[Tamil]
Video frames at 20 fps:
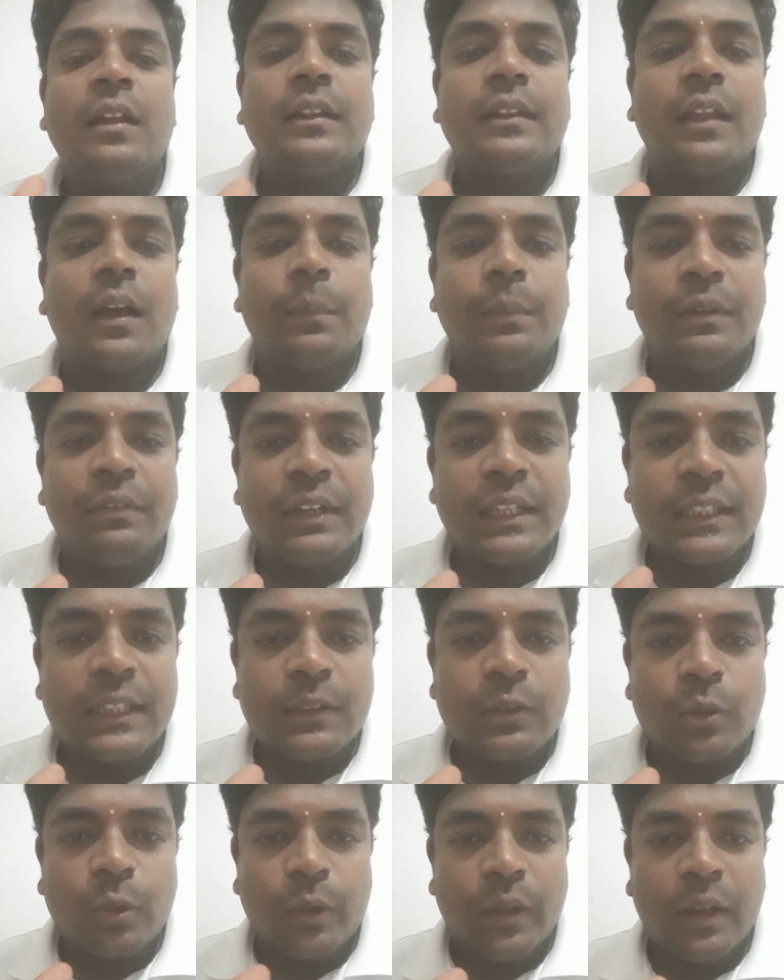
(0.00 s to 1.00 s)
இந்த
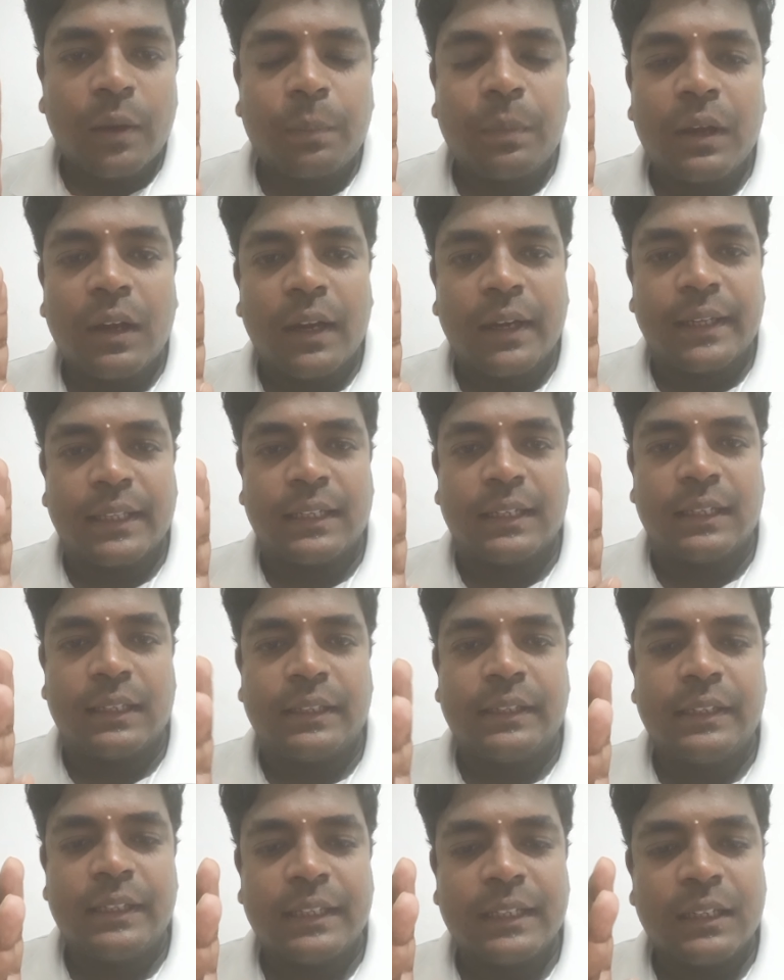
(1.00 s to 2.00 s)
அபிவிருத்தி
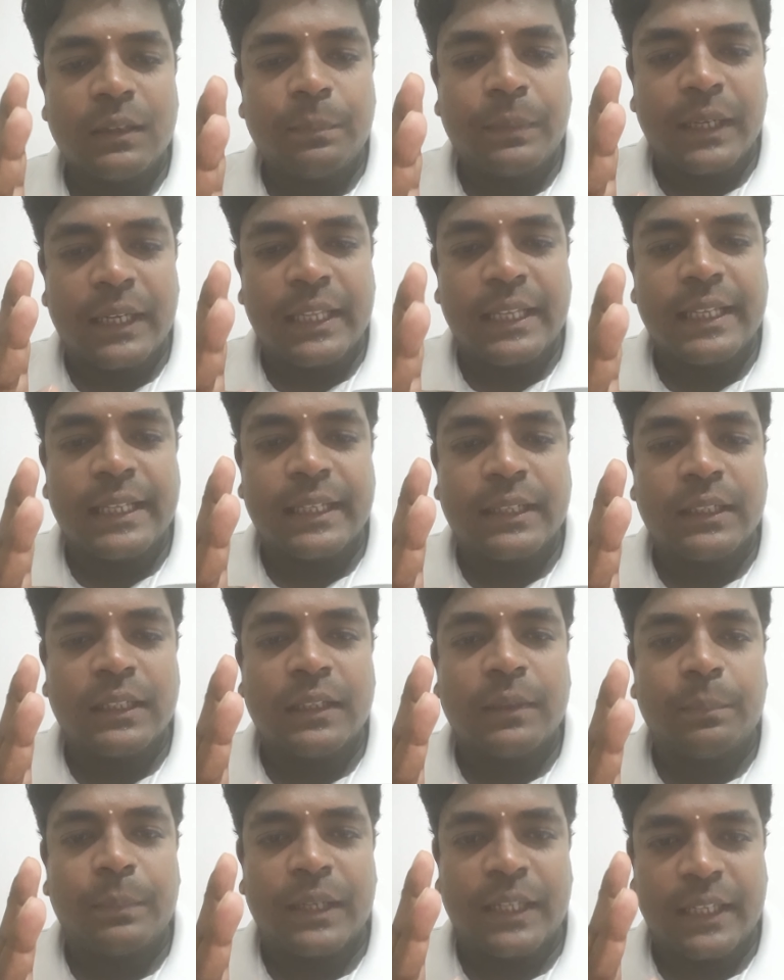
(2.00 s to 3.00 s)
தொடர்பாடலில் நீங்கள் படிக்க
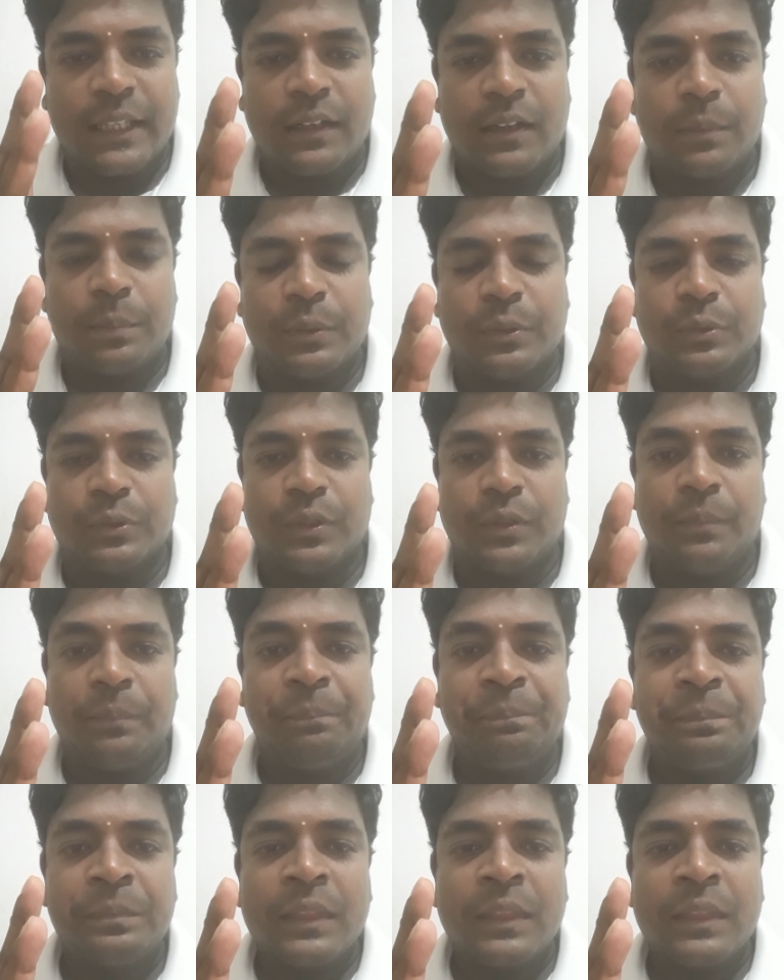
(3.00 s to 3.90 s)
படிக்கின்ற போதும்